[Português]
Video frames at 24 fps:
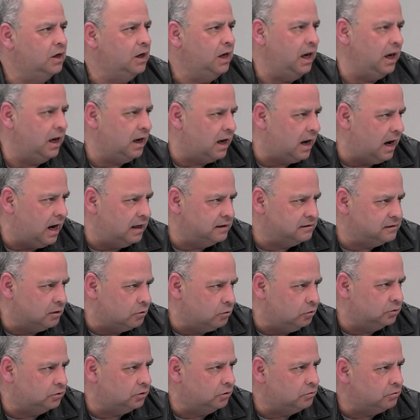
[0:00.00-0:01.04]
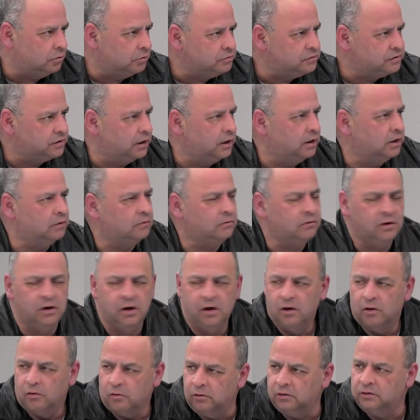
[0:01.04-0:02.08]
Em casa contra o Cruzeiro,
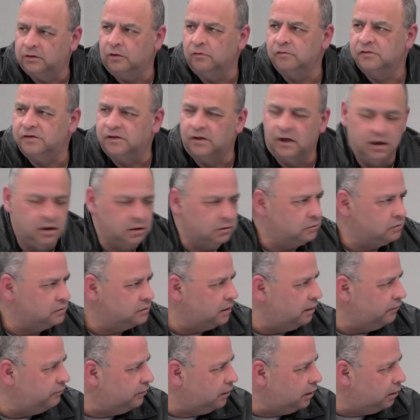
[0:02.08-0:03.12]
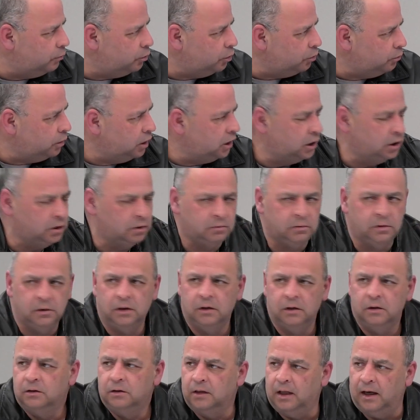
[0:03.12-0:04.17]
contra o Santos na Vila Belmiro,
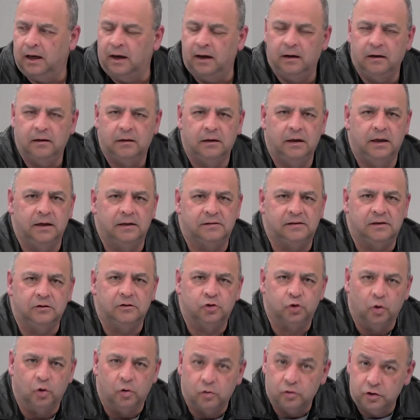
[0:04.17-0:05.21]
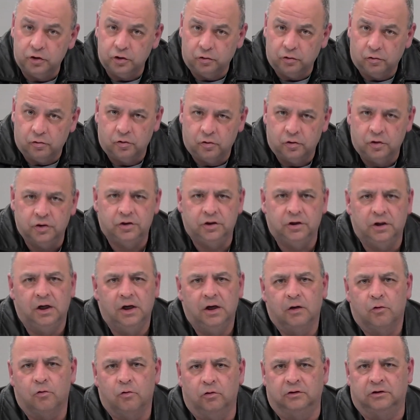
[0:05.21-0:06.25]
né? Esse jogo de hoje
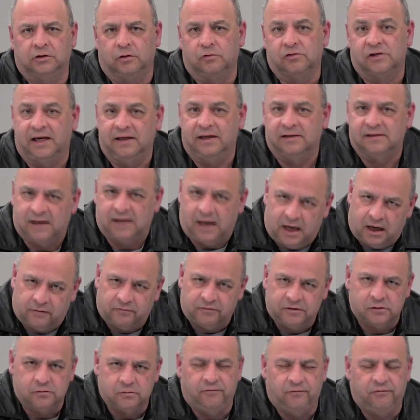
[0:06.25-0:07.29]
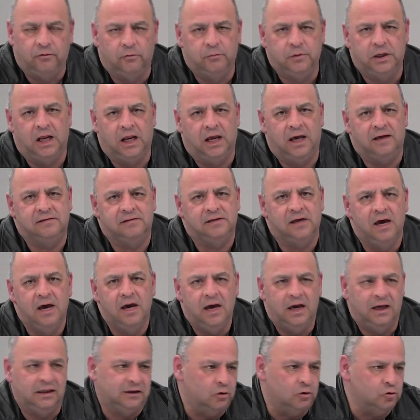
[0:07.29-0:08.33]
contra os reservas do Fluminense.
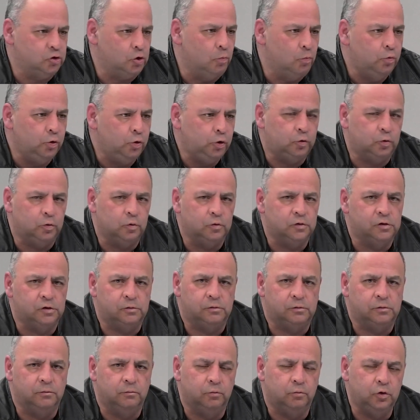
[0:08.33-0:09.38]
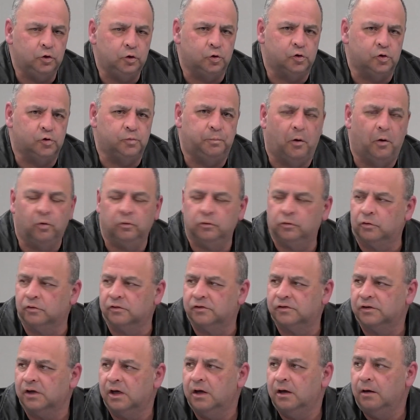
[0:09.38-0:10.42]
Então são muitos muitos
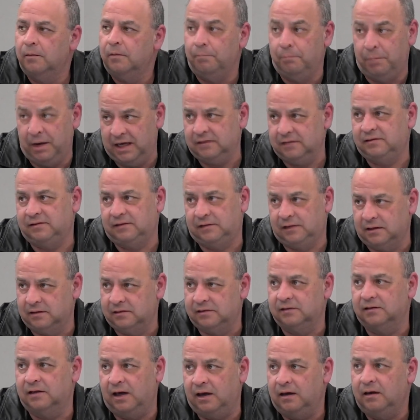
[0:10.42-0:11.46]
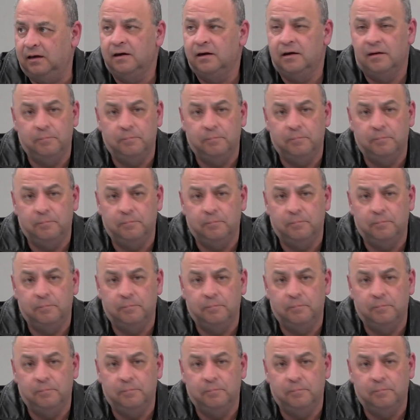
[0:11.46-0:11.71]
pontos América. bestas, né?